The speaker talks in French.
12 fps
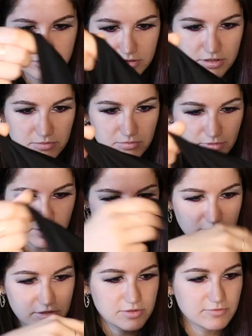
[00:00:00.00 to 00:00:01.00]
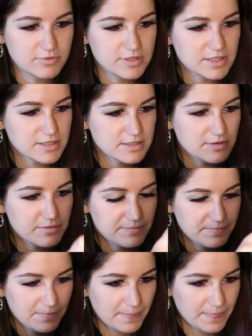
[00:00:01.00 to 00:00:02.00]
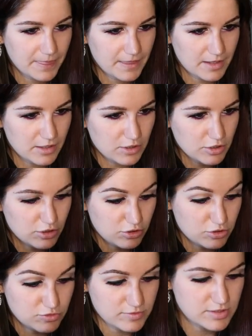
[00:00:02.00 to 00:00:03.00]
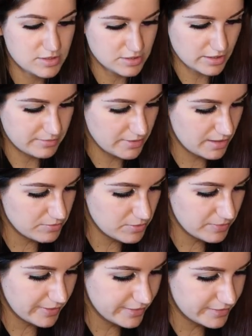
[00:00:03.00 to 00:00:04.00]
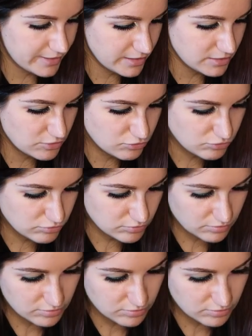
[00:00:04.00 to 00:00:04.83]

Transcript: je sais attendez je vais vous dire ça que je vous dise quand même à peu près les tailles et tout